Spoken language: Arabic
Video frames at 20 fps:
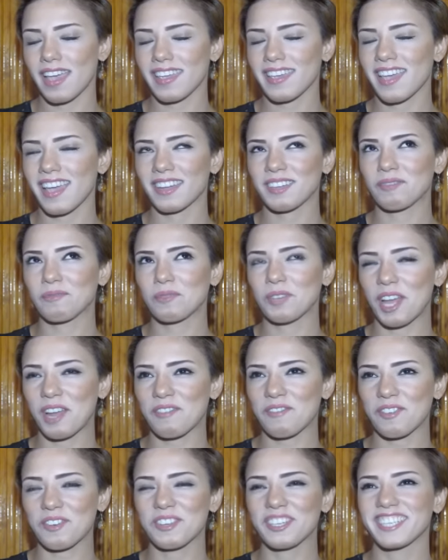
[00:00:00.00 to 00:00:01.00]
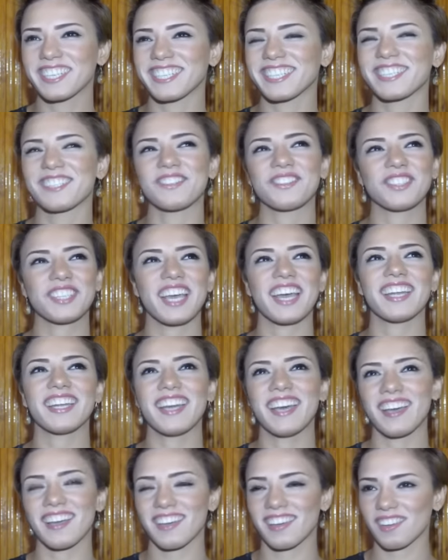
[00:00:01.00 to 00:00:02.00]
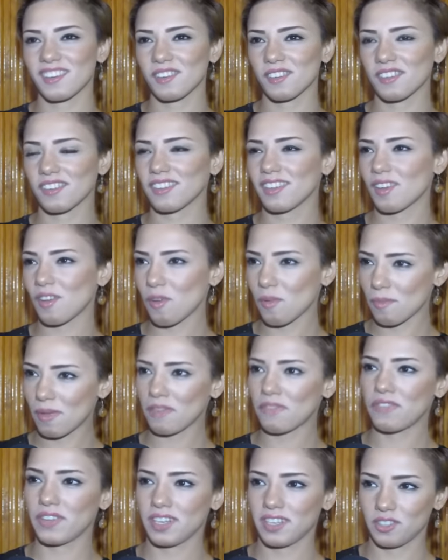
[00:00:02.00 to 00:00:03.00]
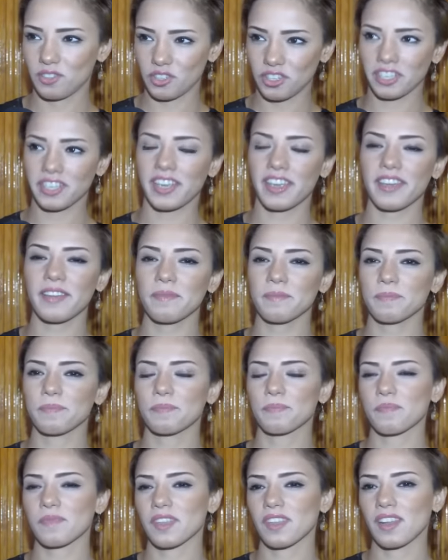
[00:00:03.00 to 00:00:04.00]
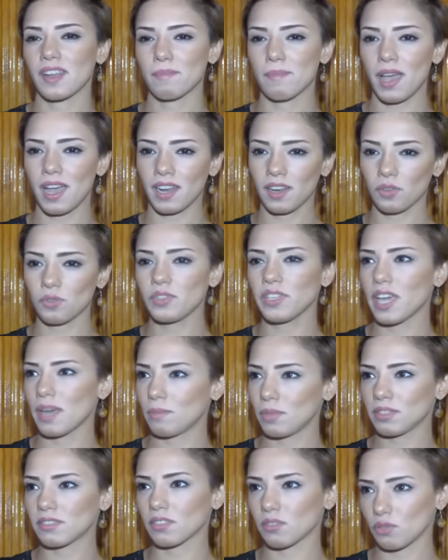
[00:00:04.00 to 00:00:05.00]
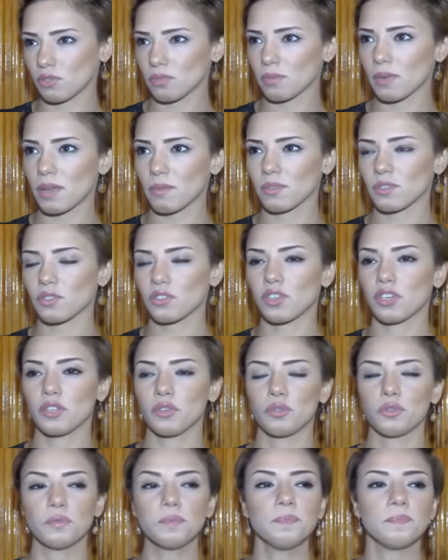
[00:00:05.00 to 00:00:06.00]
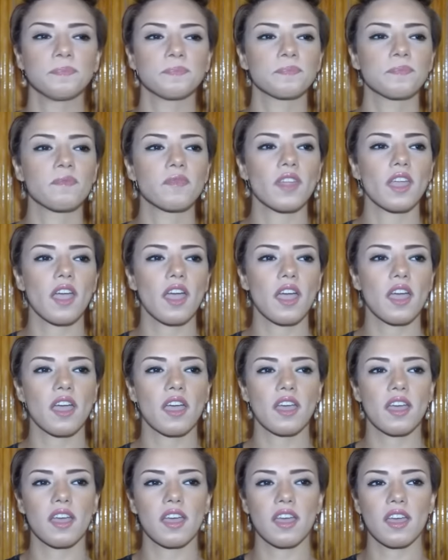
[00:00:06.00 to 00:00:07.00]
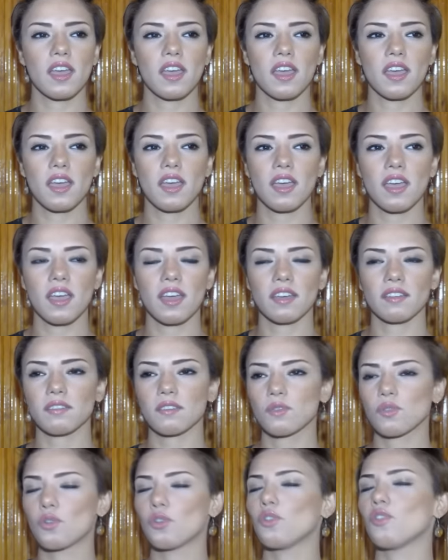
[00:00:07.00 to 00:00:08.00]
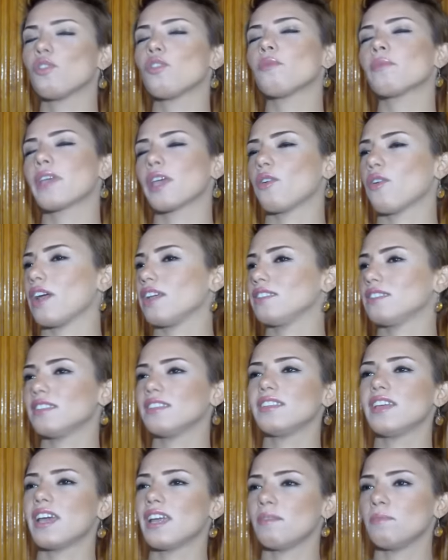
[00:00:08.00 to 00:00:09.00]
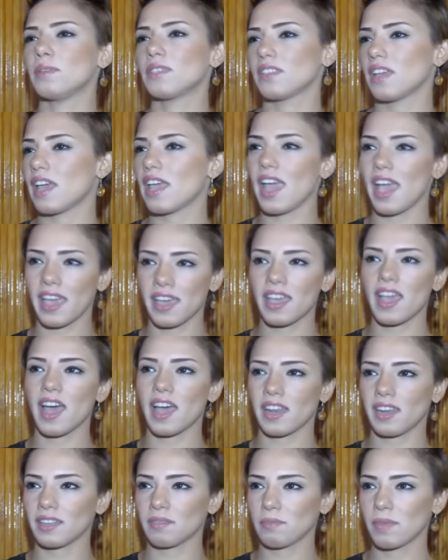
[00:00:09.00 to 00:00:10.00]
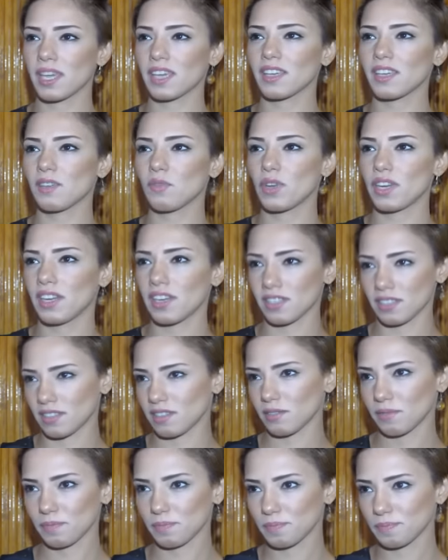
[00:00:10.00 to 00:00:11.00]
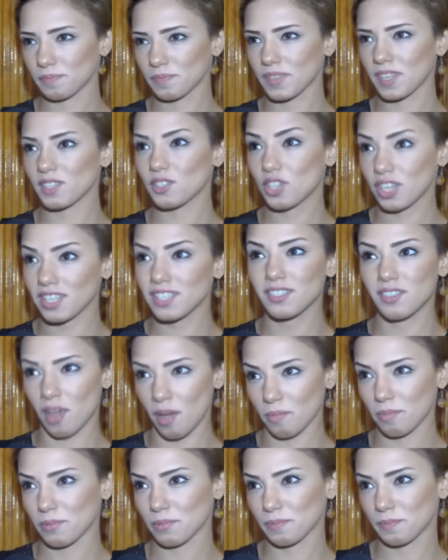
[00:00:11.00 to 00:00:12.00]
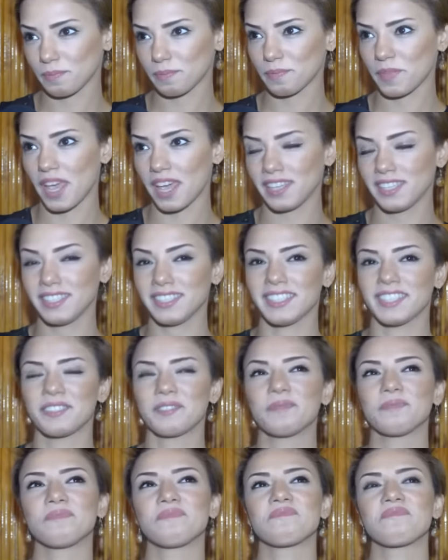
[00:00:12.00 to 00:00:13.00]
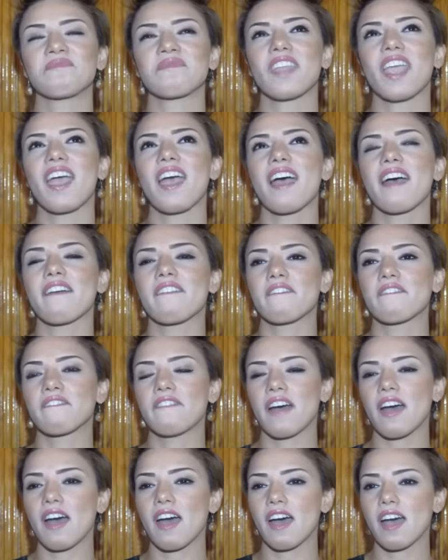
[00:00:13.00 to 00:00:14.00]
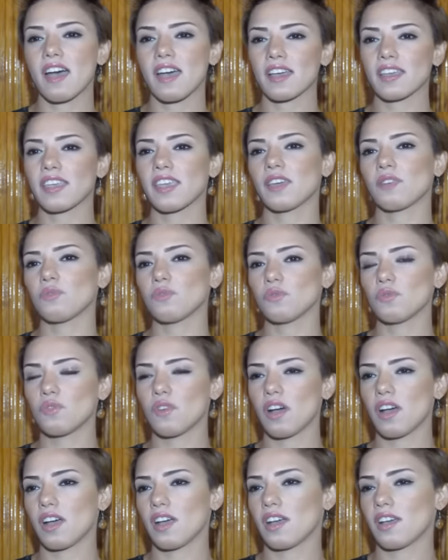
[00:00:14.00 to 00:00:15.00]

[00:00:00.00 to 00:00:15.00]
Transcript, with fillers: يعني مش عارفه اقول لك ايه بس انا هما في الشركه لما حلقوا لي قبل التصوير ب 15 يوم آه، كلهم كانوا عايزيني البس اي حاجه على دماغي وانا نازله كان شكلي صعب حقيقي فكانوا